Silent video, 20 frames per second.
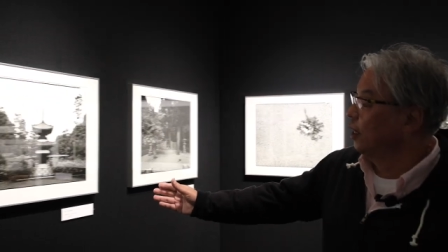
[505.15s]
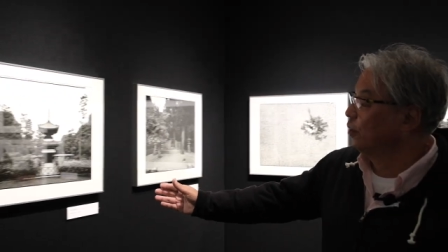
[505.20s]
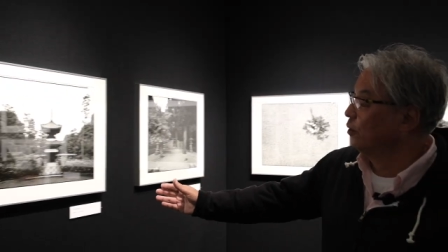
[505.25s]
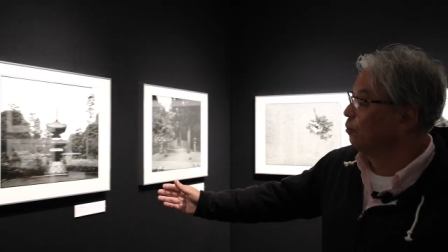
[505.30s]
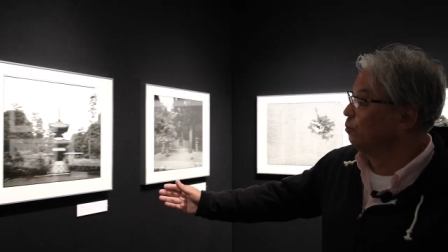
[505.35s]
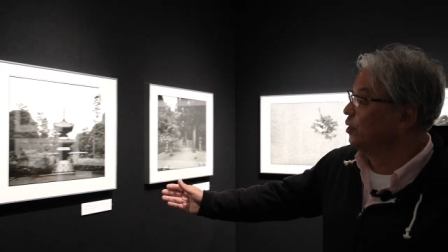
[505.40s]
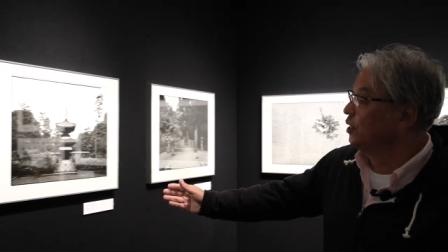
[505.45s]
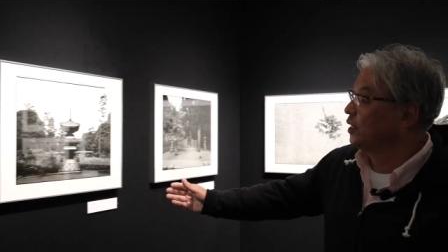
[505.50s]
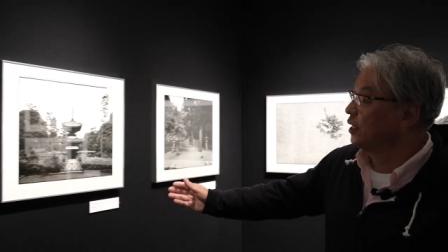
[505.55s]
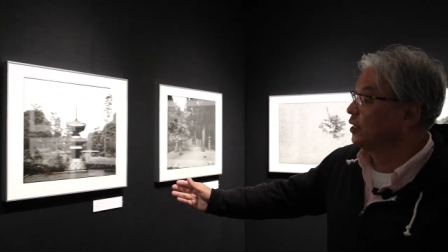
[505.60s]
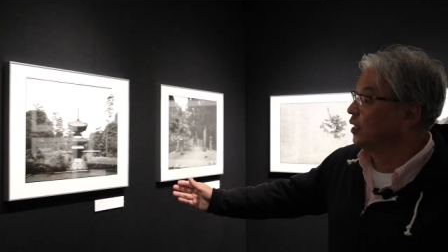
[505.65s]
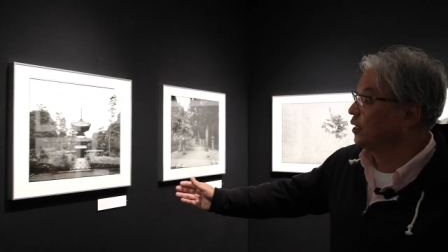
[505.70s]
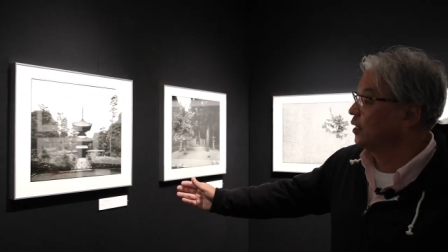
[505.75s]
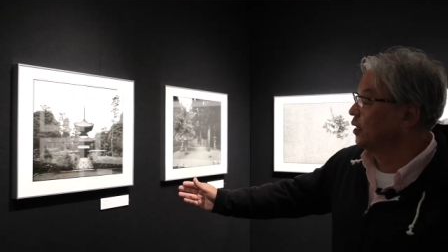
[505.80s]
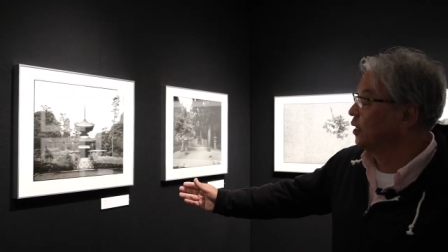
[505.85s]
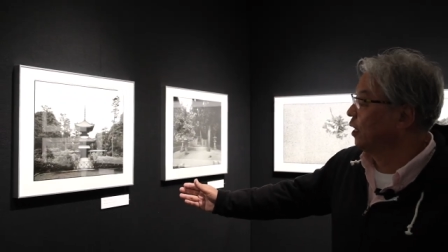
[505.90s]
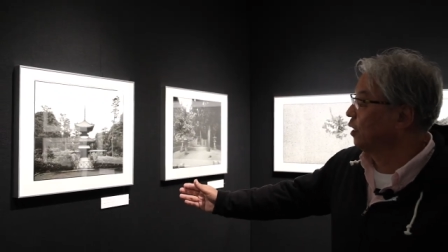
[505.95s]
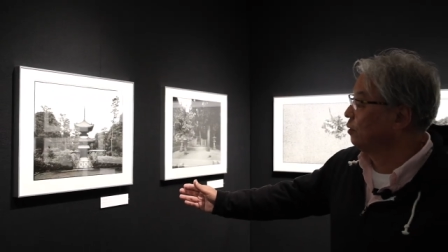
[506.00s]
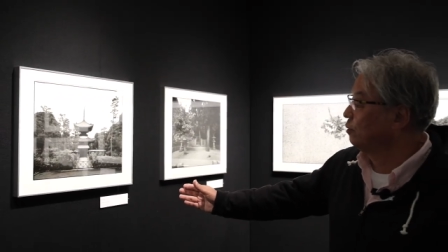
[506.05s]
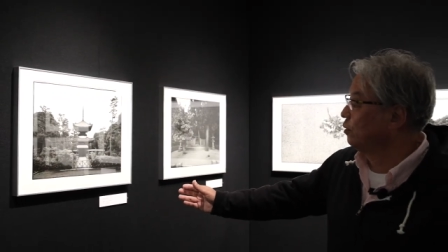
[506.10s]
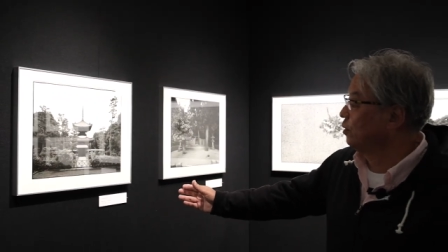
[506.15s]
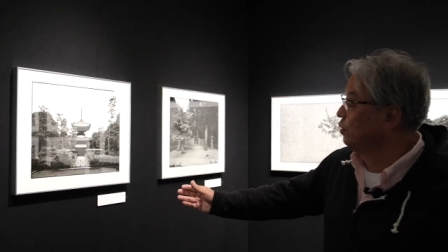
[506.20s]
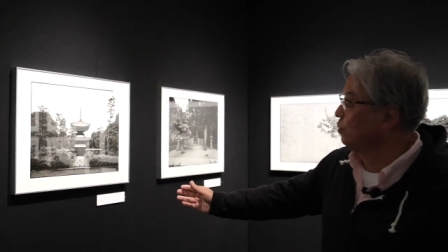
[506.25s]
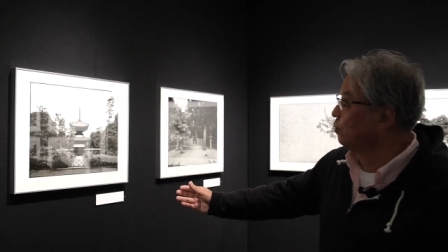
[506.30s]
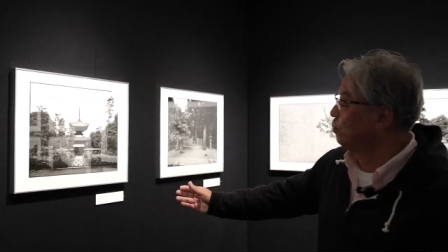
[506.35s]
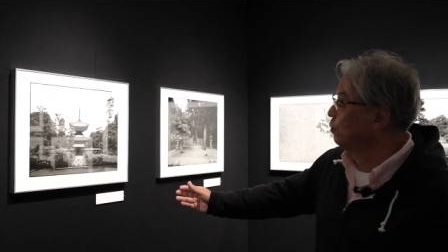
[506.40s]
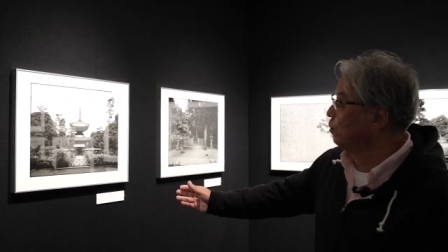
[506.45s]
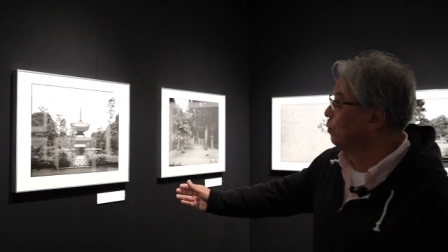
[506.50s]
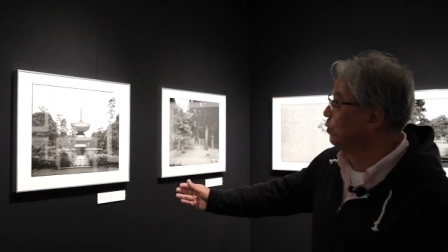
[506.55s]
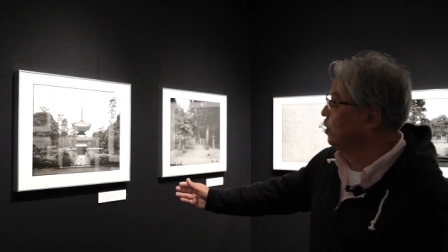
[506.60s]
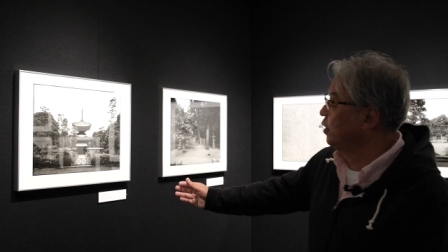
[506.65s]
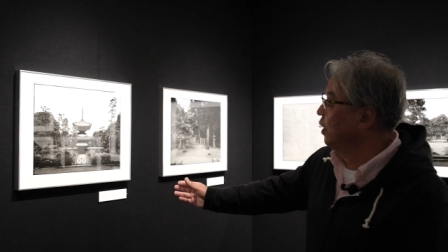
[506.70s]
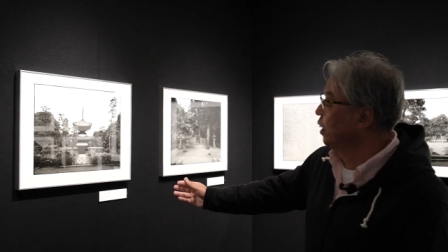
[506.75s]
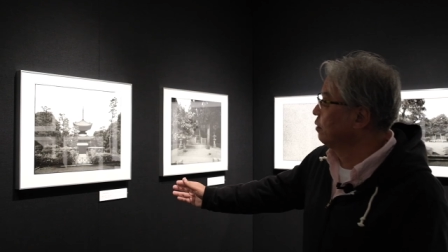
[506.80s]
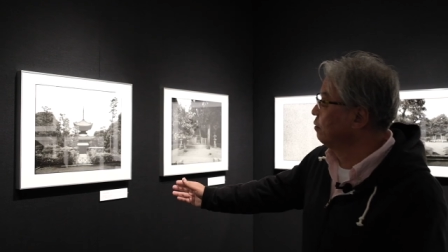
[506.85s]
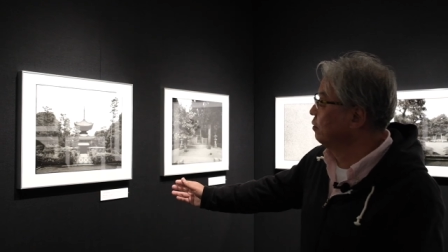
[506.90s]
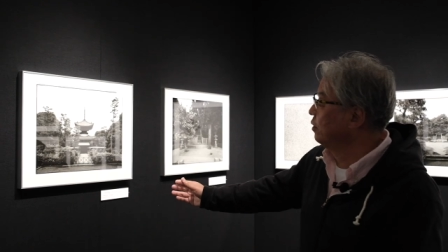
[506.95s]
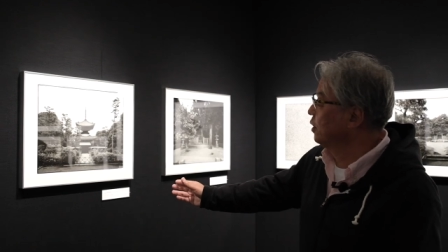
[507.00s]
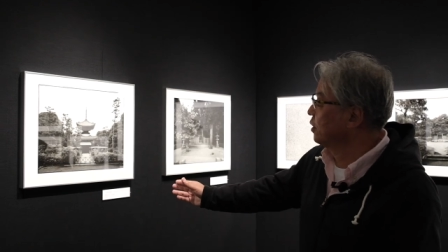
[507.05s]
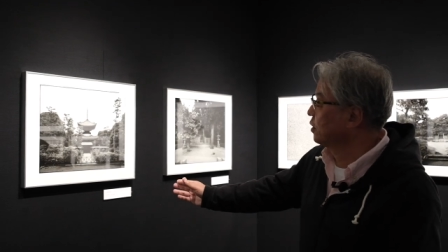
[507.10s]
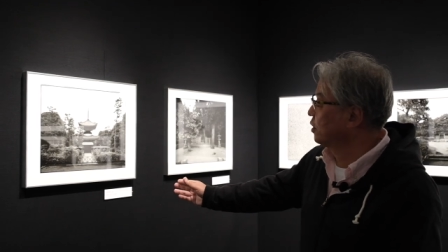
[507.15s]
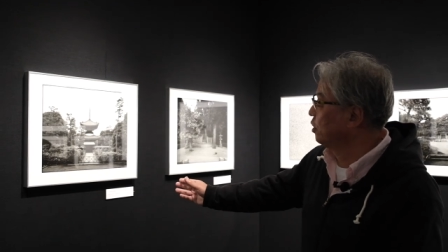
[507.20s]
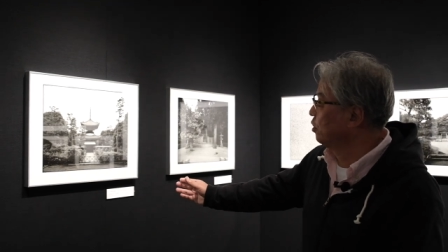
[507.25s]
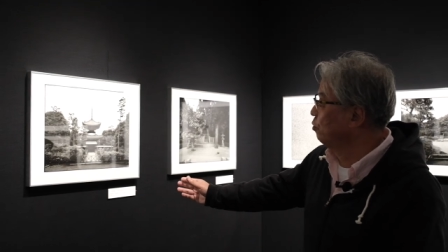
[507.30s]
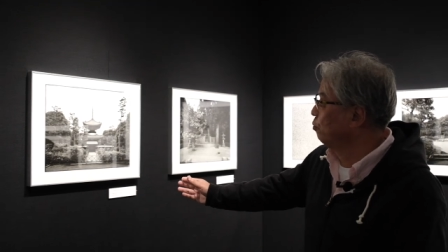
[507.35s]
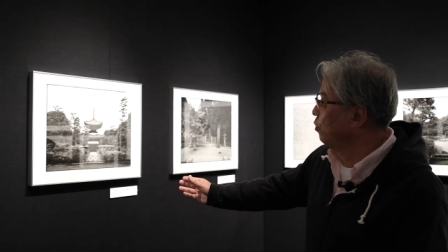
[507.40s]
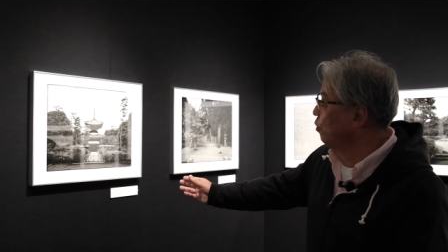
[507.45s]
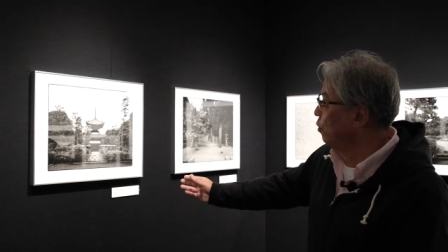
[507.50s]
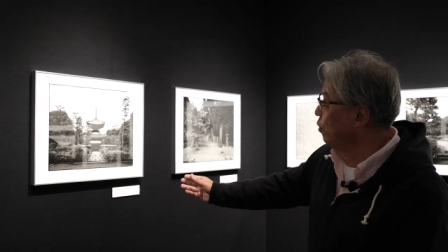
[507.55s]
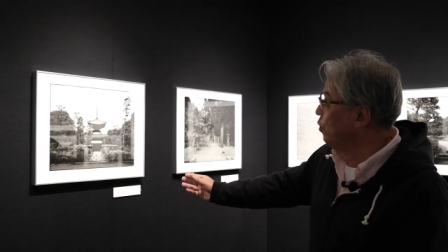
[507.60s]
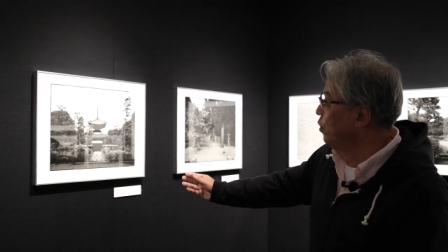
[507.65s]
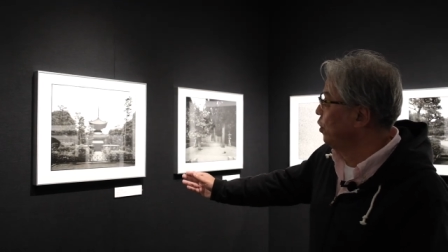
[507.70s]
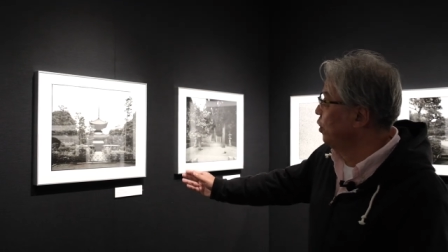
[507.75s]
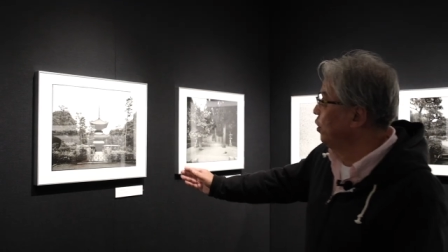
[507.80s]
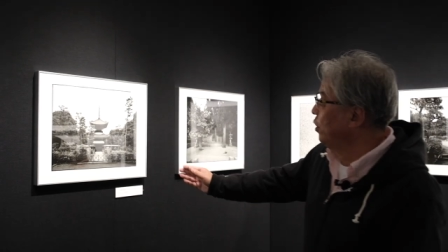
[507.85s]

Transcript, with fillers: あの御捧があるっていうことになるんですけども、